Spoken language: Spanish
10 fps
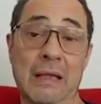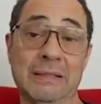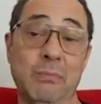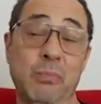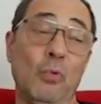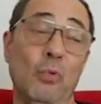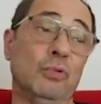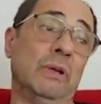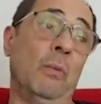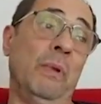ese plus
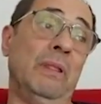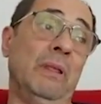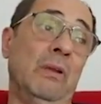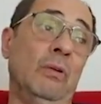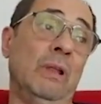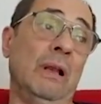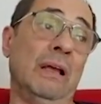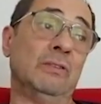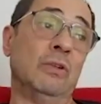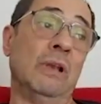de comedia, Y en el
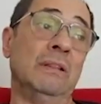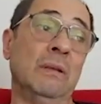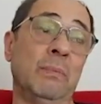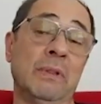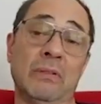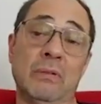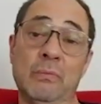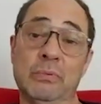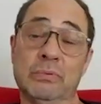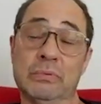caso de la
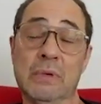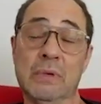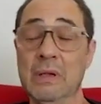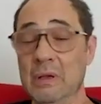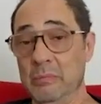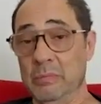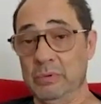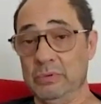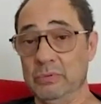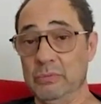interpretación, pues,
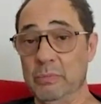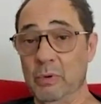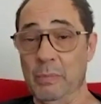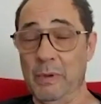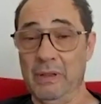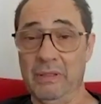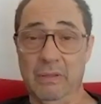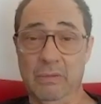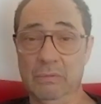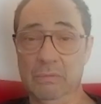pues un poco
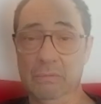parecido.